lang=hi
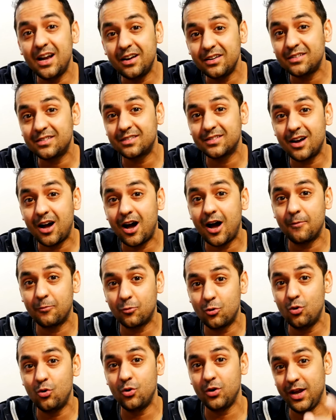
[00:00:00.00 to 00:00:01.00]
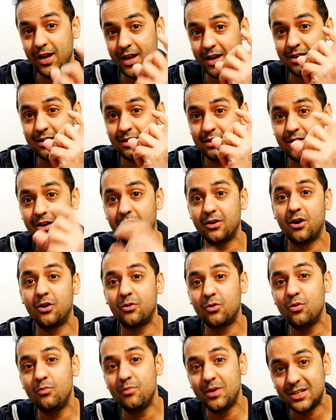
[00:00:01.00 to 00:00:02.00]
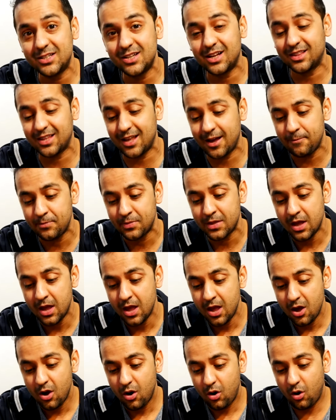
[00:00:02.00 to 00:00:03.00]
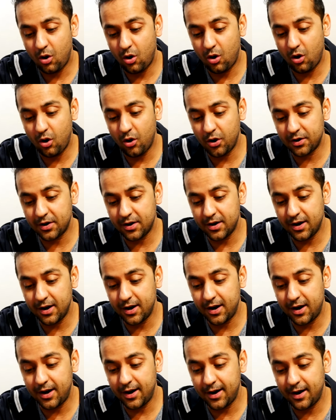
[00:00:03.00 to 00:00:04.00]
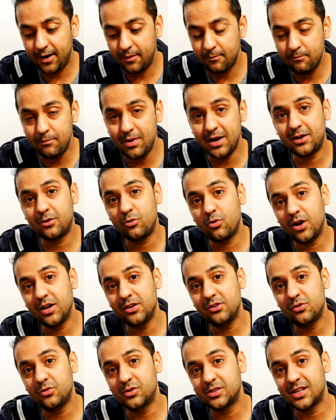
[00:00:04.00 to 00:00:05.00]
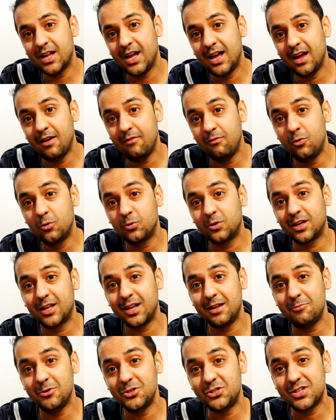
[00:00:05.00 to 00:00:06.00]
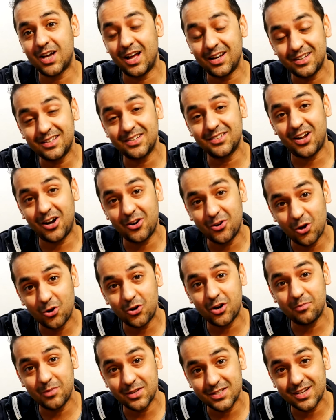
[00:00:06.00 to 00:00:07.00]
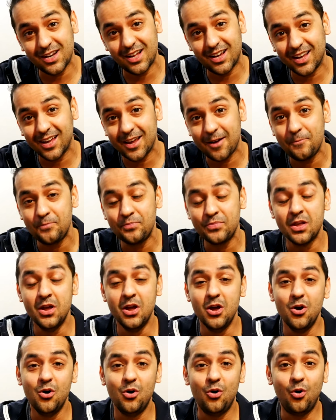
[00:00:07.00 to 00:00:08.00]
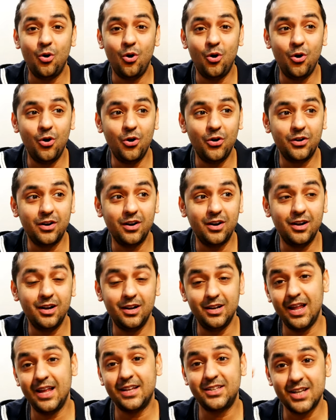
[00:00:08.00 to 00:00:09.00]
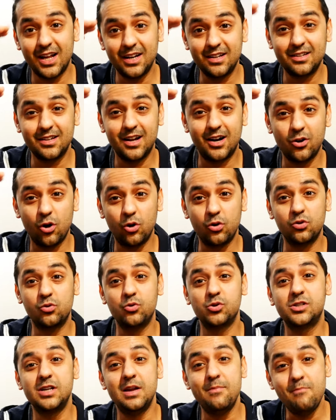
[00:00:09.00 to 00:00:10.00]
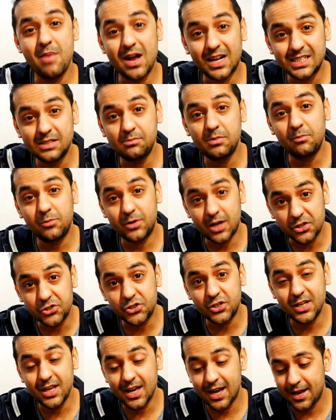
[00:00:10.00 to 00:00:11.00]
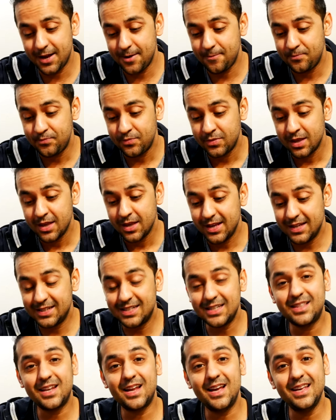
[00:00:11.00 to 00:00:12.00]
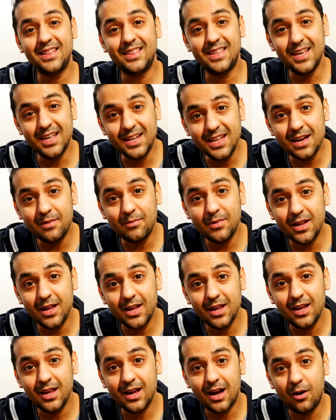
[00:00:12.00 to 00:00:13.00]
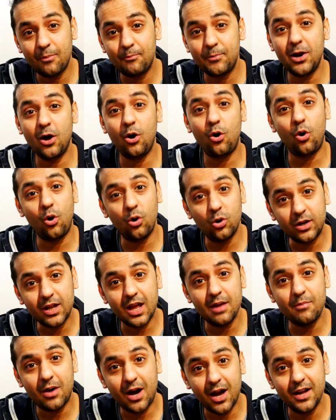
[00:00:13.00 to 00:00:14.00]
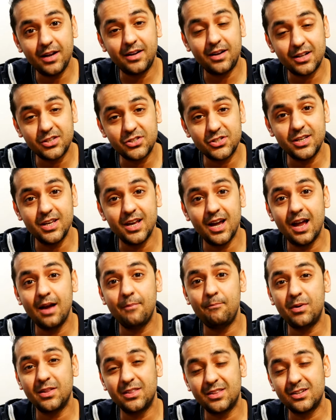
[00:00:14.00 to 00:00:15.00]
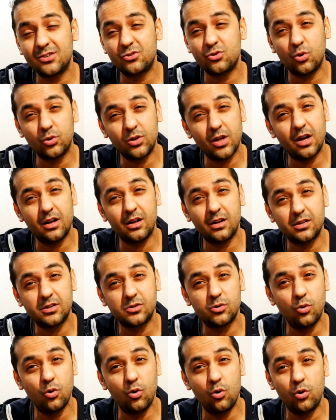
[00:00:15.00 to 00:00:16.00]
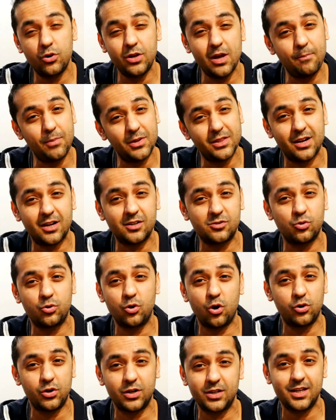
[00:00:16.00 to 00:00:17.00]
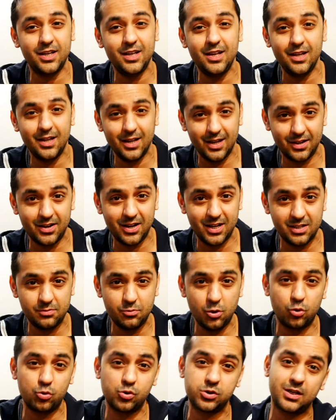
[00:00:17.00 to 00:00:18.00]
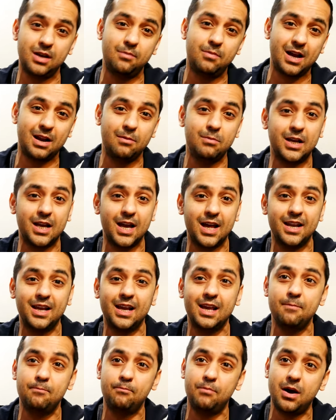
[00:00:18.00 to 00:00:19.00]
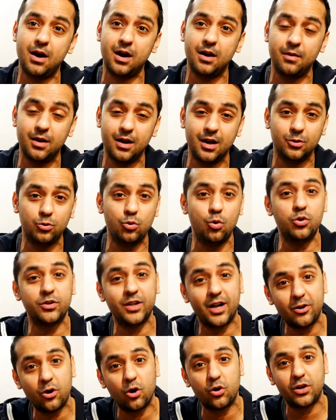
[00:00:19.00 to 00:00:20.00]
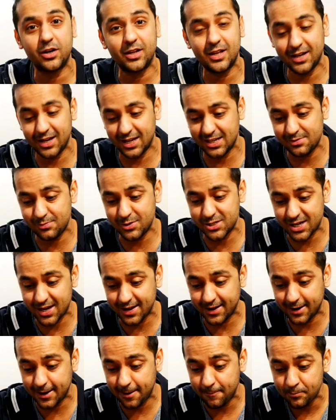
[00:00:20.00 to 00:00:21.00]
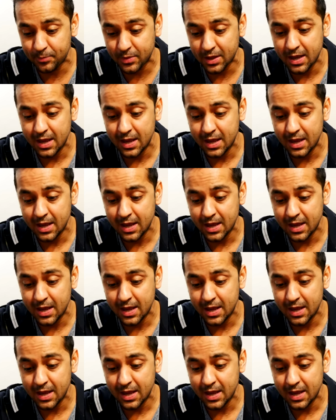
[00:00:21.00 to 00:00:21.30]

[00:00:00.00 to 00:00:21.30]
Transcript: सेंट्स का आपको एक कर्डानो मिल जाता है और बिटकॉइन जो सा है वो तकरीबन चालीस हज़ार डॉलर पे चला गया और लाइक चालीस हज़ार डॉलर को उसने मैक्सिमम टच किया है इसी तरह इथीरियम ने अपना ऑल टाइम हाई टच किया है चौदह सौ या पंद्रह सौ डॉलर की रेंज में और उसके बारे में कह रहे हैं कि दो हज़ार डॉलर की रेंज में जाएगा